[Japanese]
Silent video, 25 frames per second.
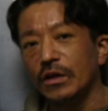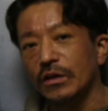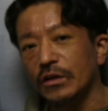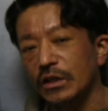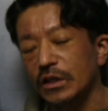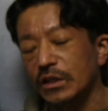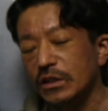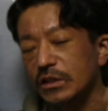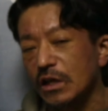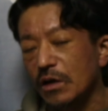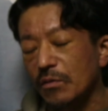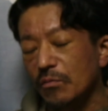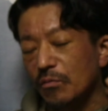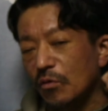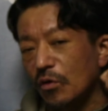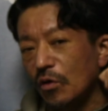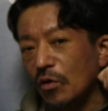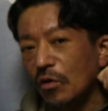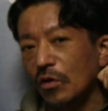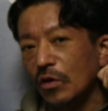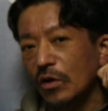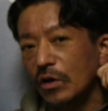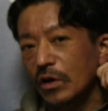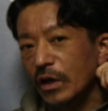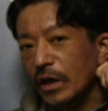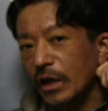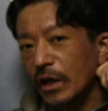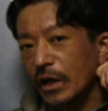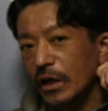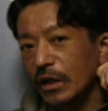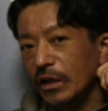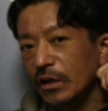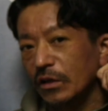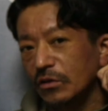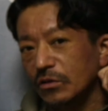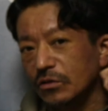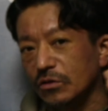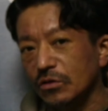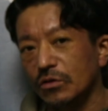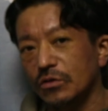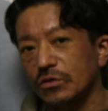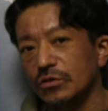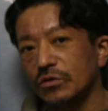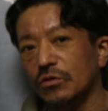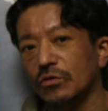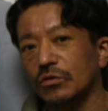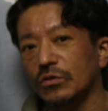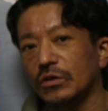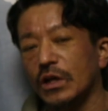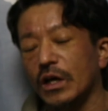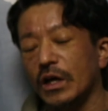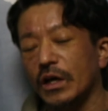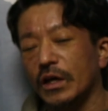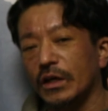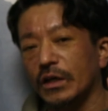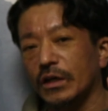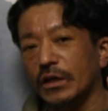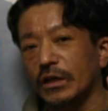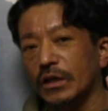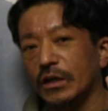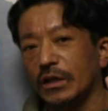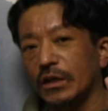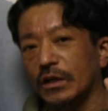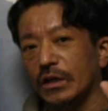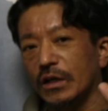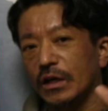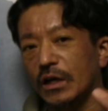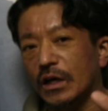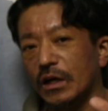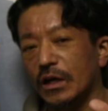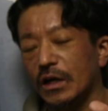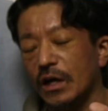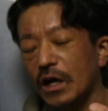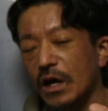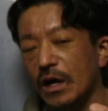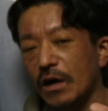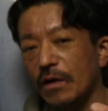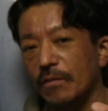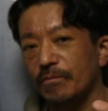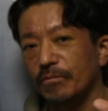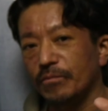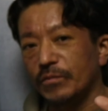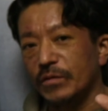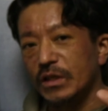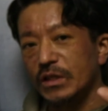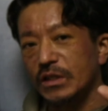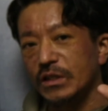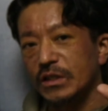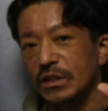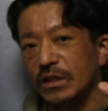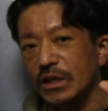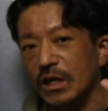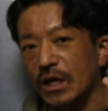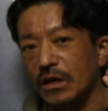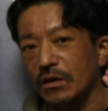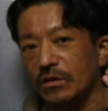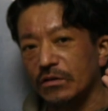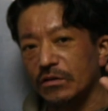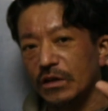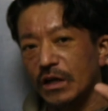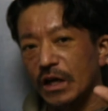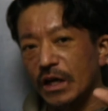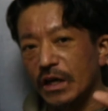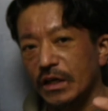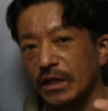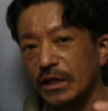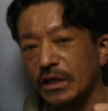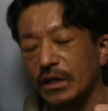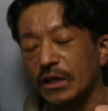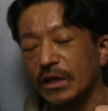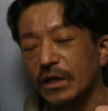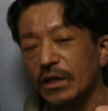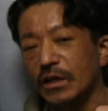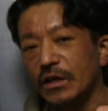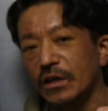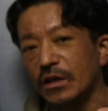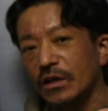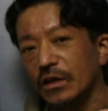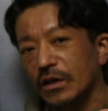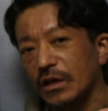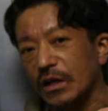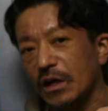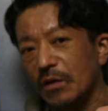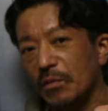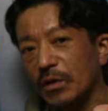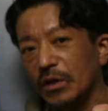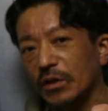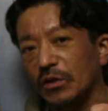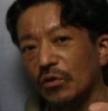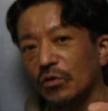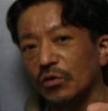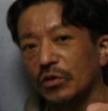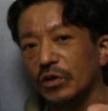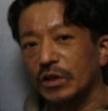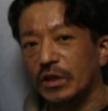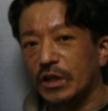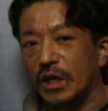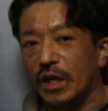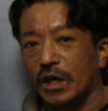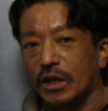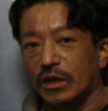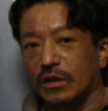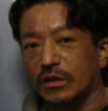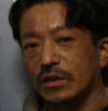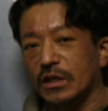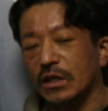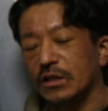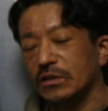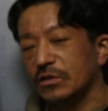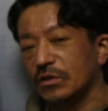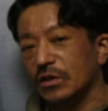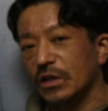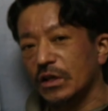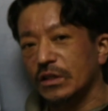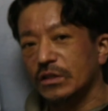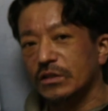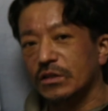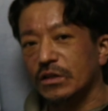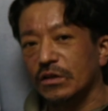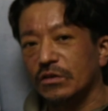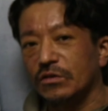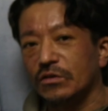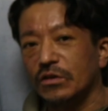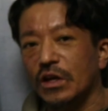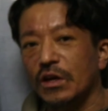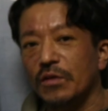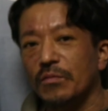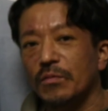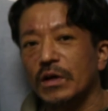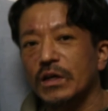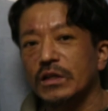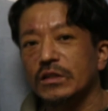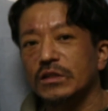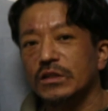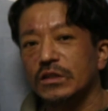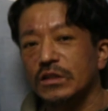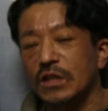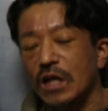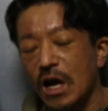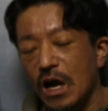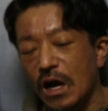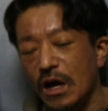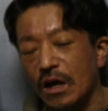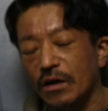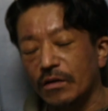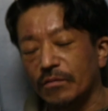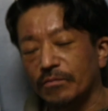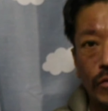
T さんも、えっ、ー、と、その状態から2時間ぐらい頑張って起きて撮影してくれました